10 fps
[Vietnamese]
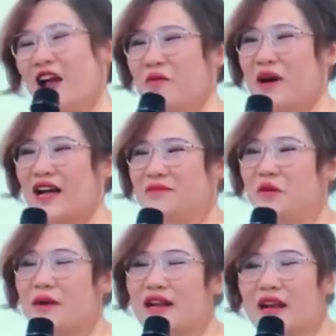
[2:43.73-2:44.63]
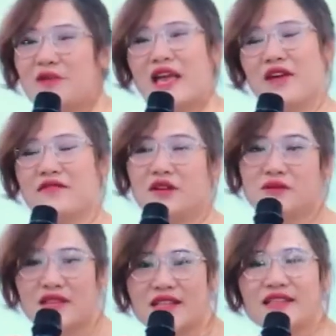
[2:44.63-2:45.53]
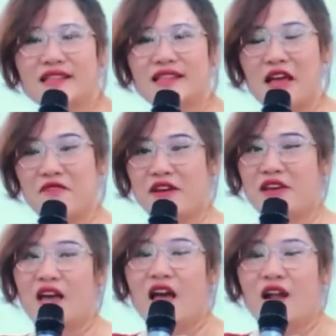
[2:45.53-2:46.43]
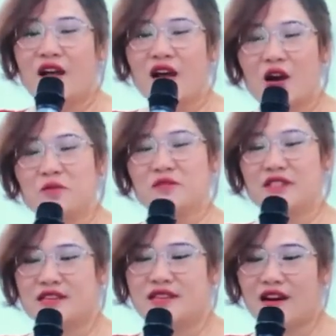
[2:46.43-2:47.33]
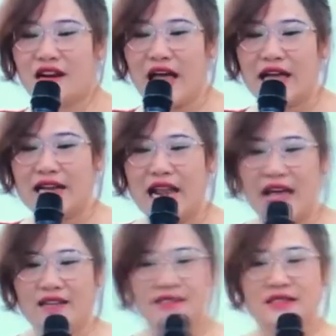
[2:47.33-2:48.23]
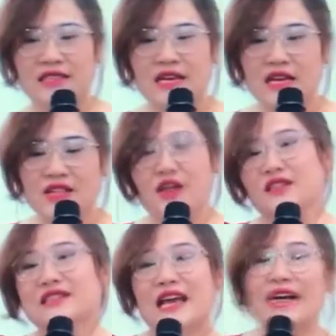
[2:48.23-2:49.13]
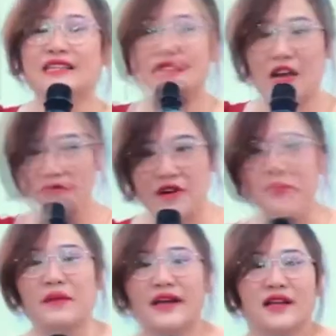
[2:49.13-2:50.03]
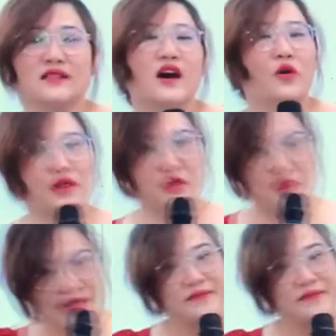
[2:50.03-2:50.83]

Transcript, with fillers: đồng hành một cách lâu dài với New Skin tại vì nó không chỉ dừng lại là những cái sản phẩm mang đến cơ hội kinh